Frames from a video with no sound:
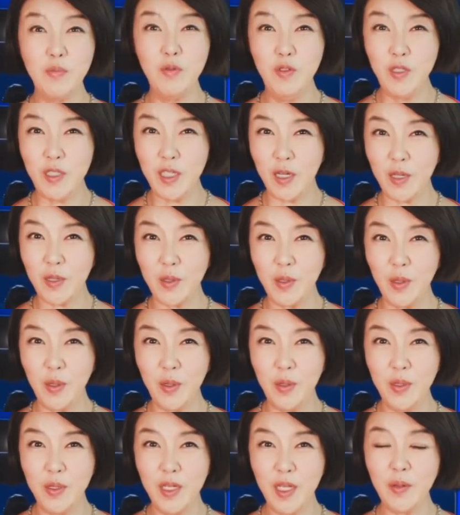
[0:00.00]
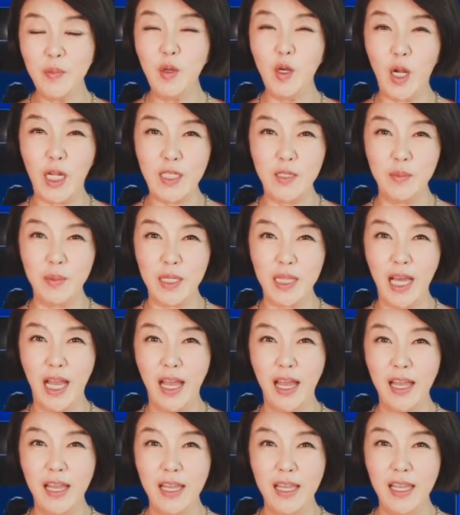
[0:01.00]
분석도
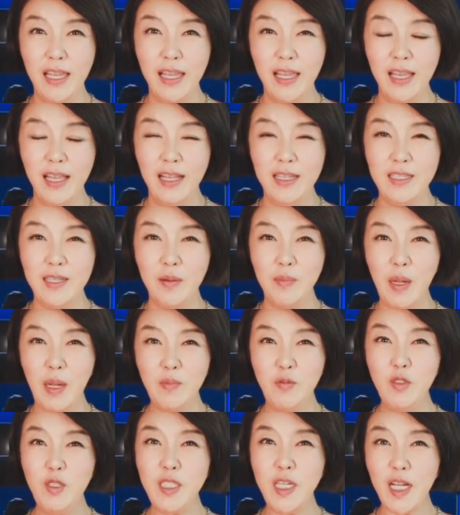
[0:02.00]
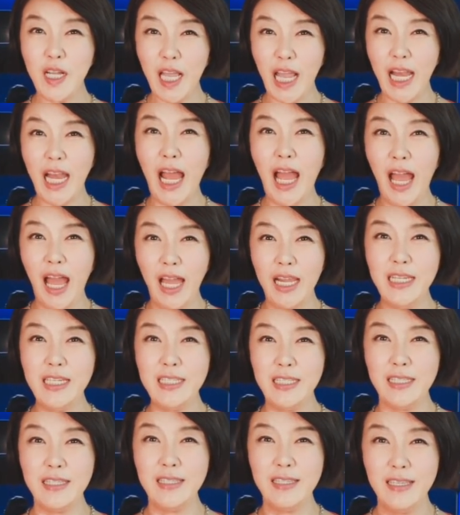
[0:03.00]
흥미로웠습니다. 정말 분석깨나
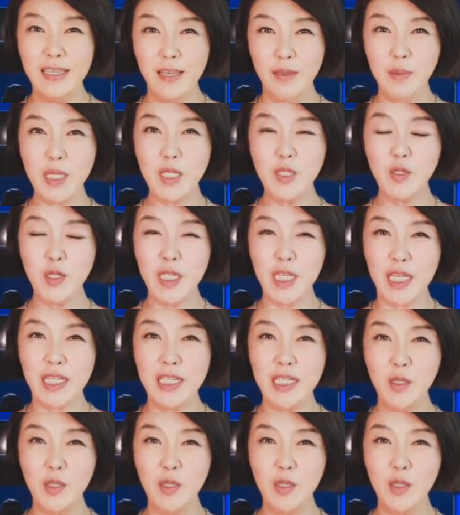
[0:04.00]
하는 미국의 그